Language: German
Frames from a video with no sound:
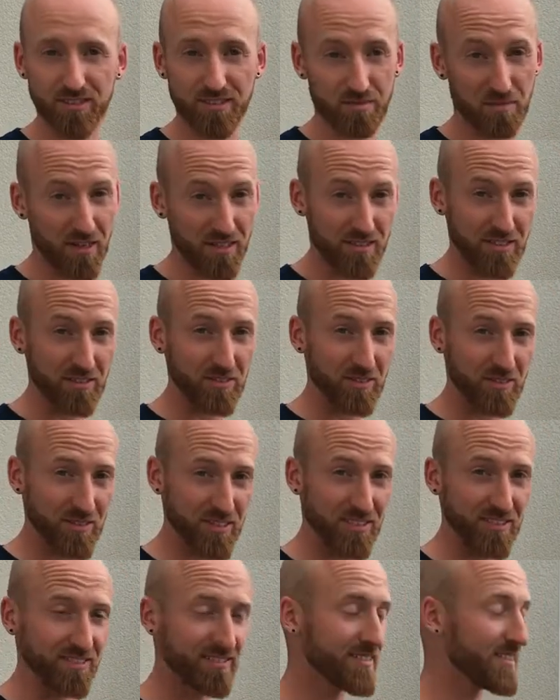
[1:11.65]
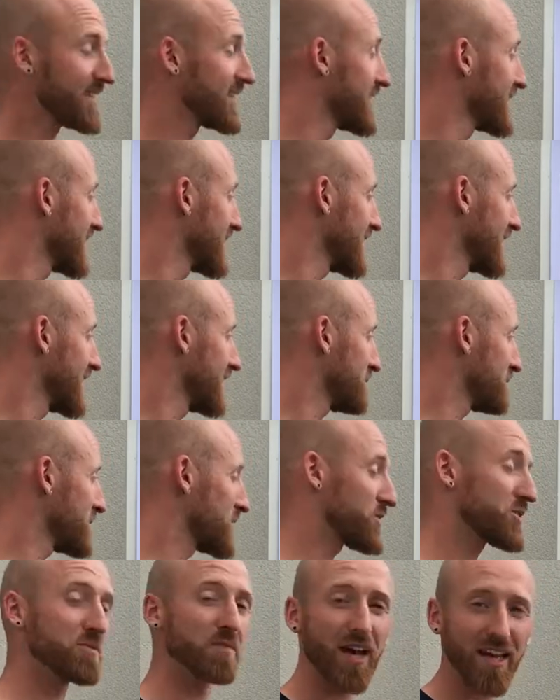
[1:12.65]
Es macht also Sinn,
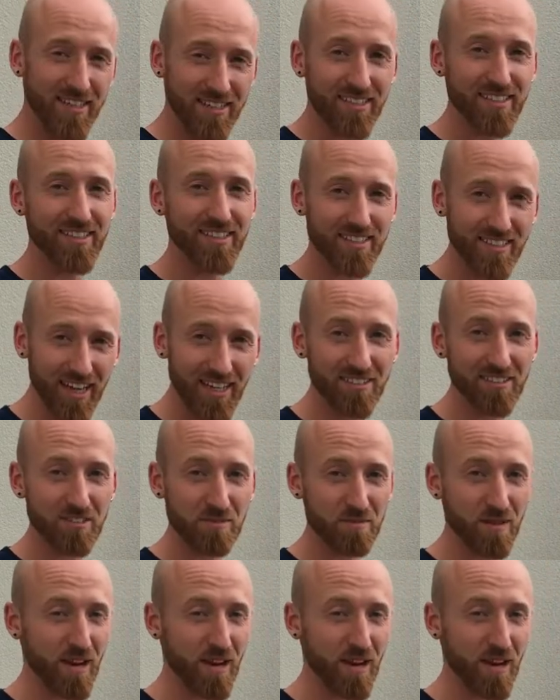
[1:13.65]
bis zum Ende dran zu